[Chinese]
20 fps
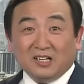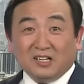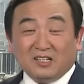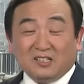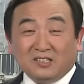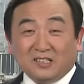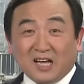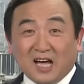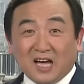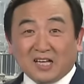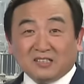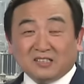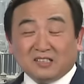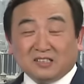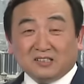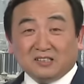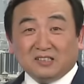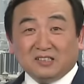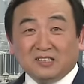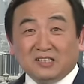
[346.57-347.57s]
而他
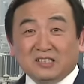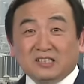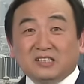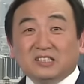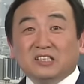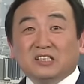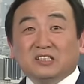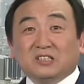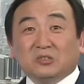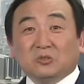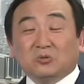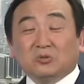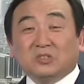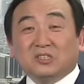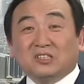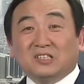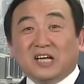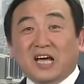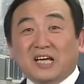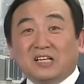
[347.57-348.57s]
整个一切都
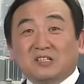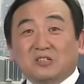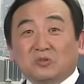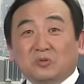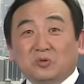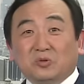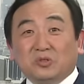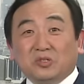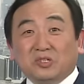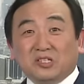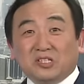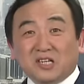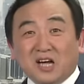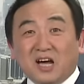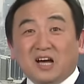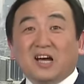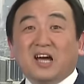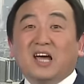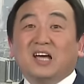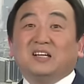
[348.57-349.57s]
是来自于
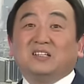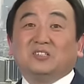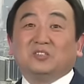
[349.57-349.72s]
上海，